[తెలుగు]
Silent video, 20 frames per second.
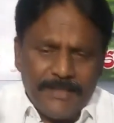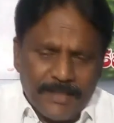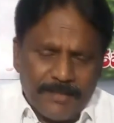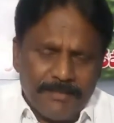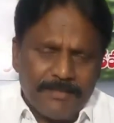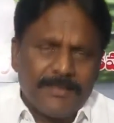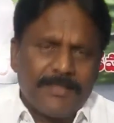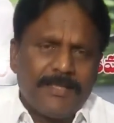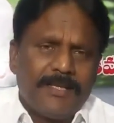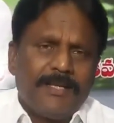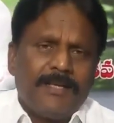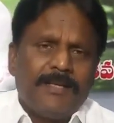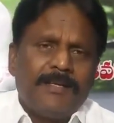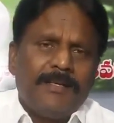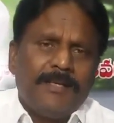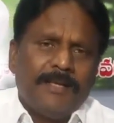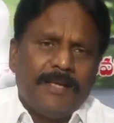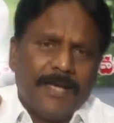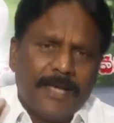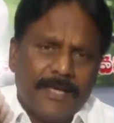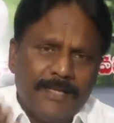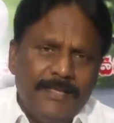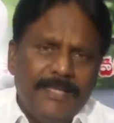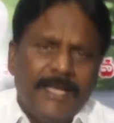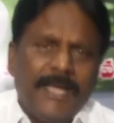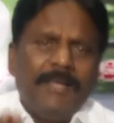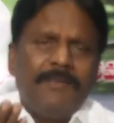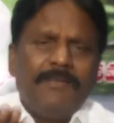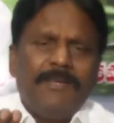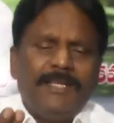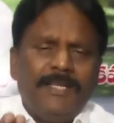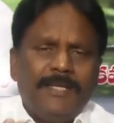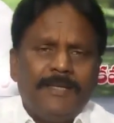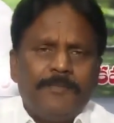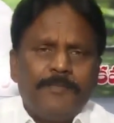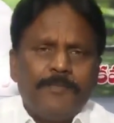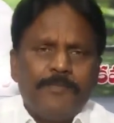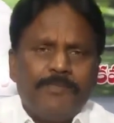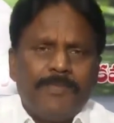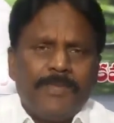ఎంత అన్యాయం అది
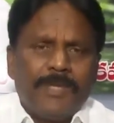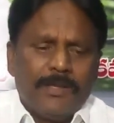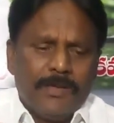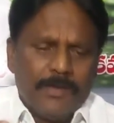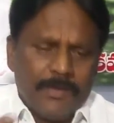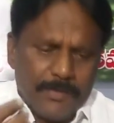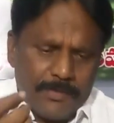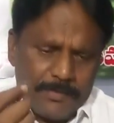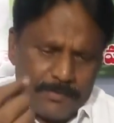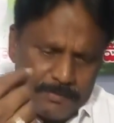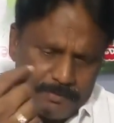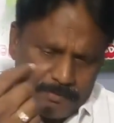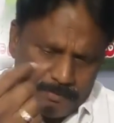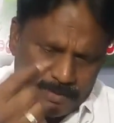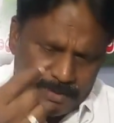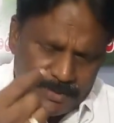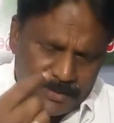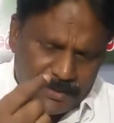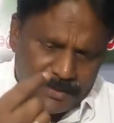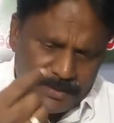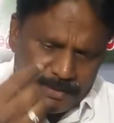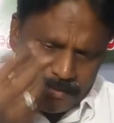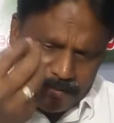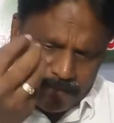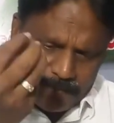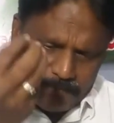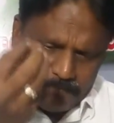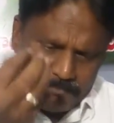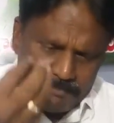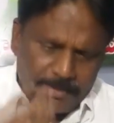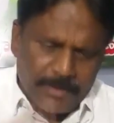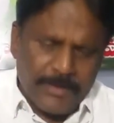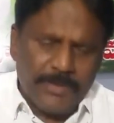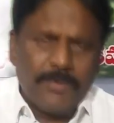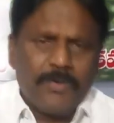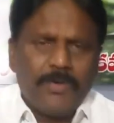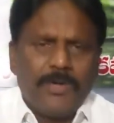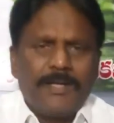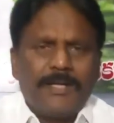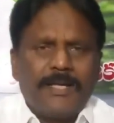ఒక మందు
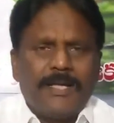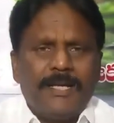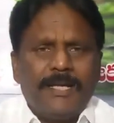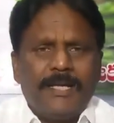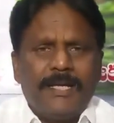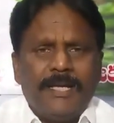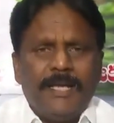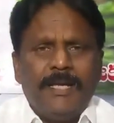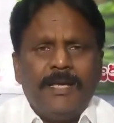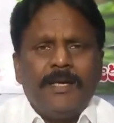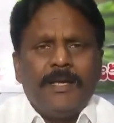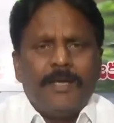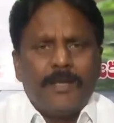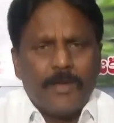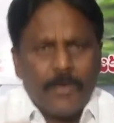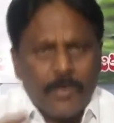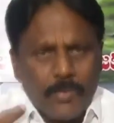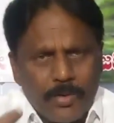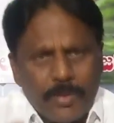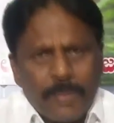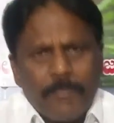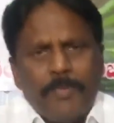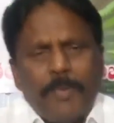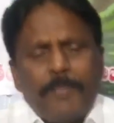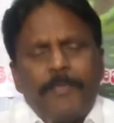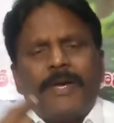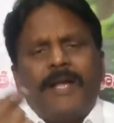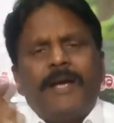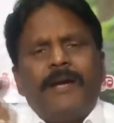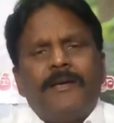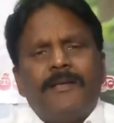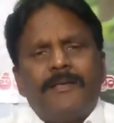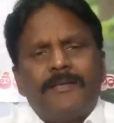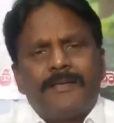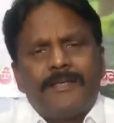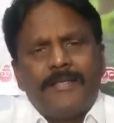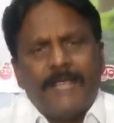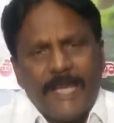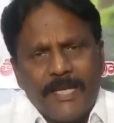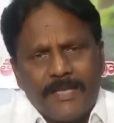కొనడానికి నూట ముప్పై రెండు
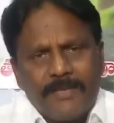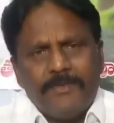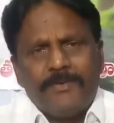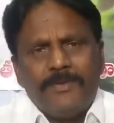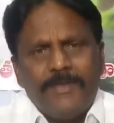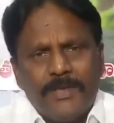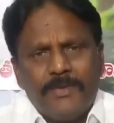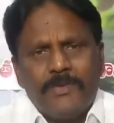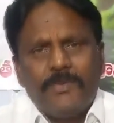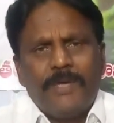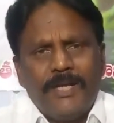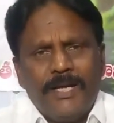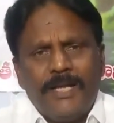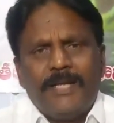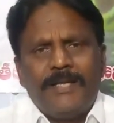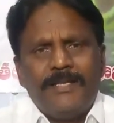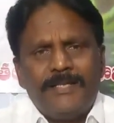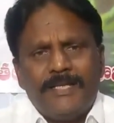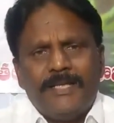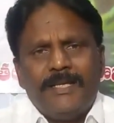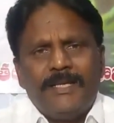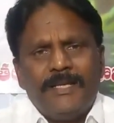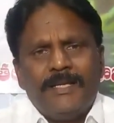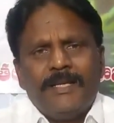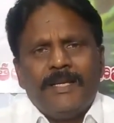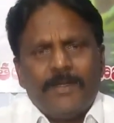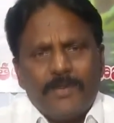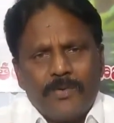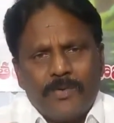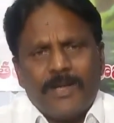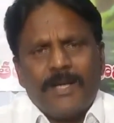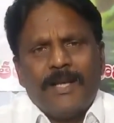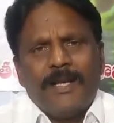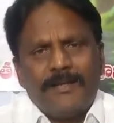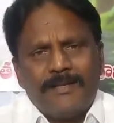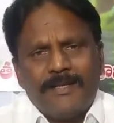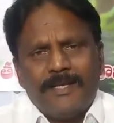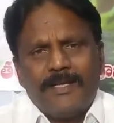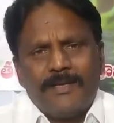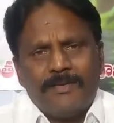శాతం ఎక్కువ రేట్ ఇచ్చి
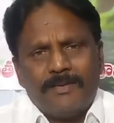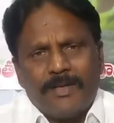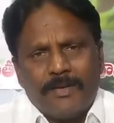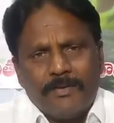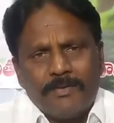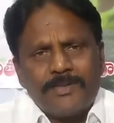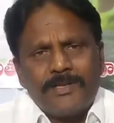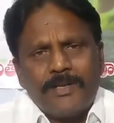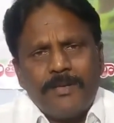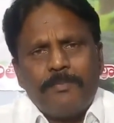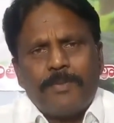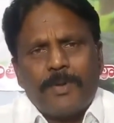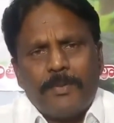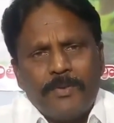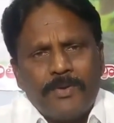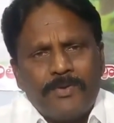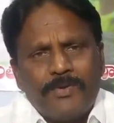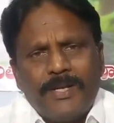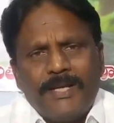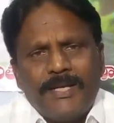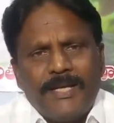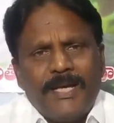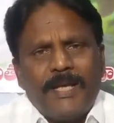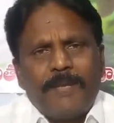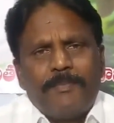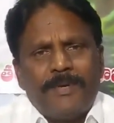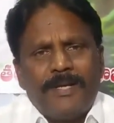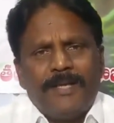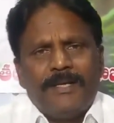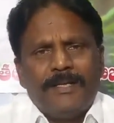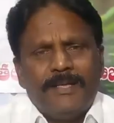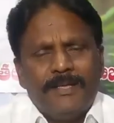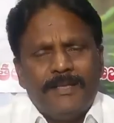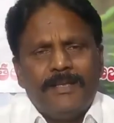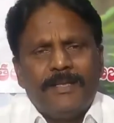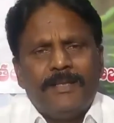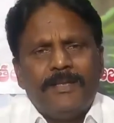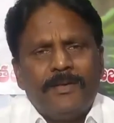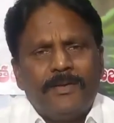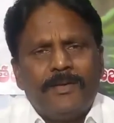కొనాల్సినటువంటి అవసరం ప్రభుత్వానికి ఏర్ప
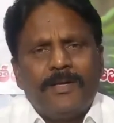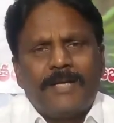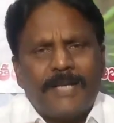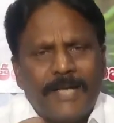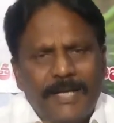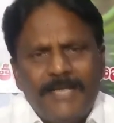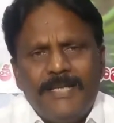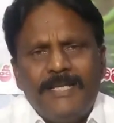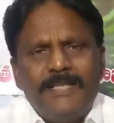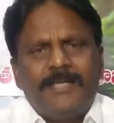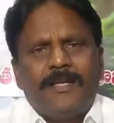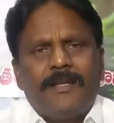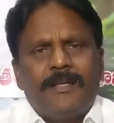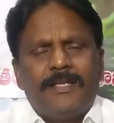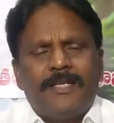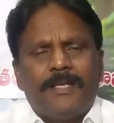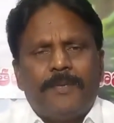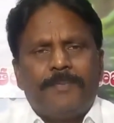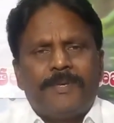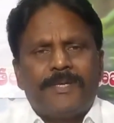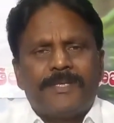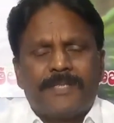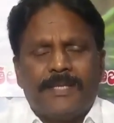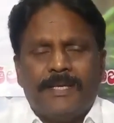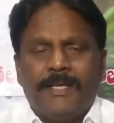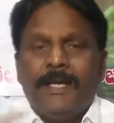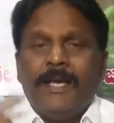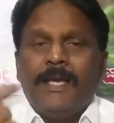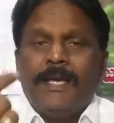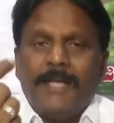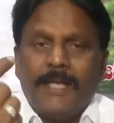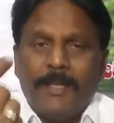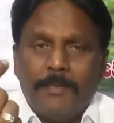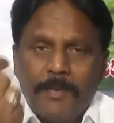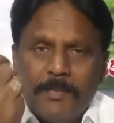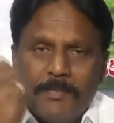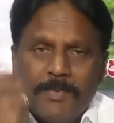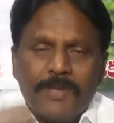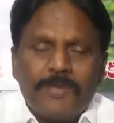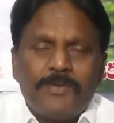ఎందుకు కలిగించారని చెప్పేసి నేను
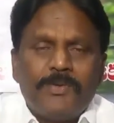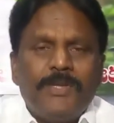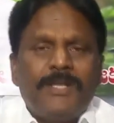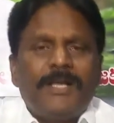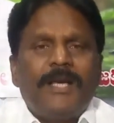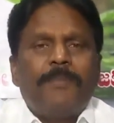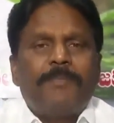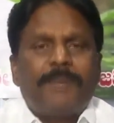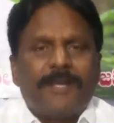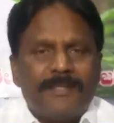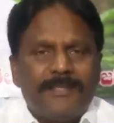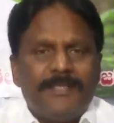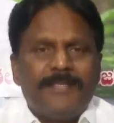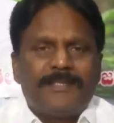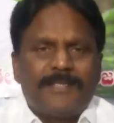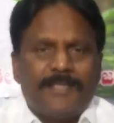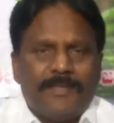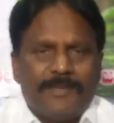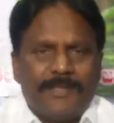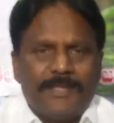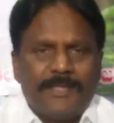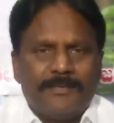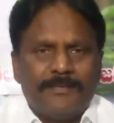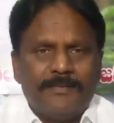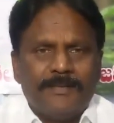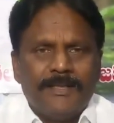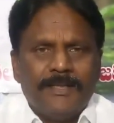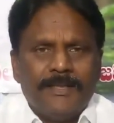మిమ్మల్ని సూటిగా ప్రశ్నిస్తా ఉన్నాను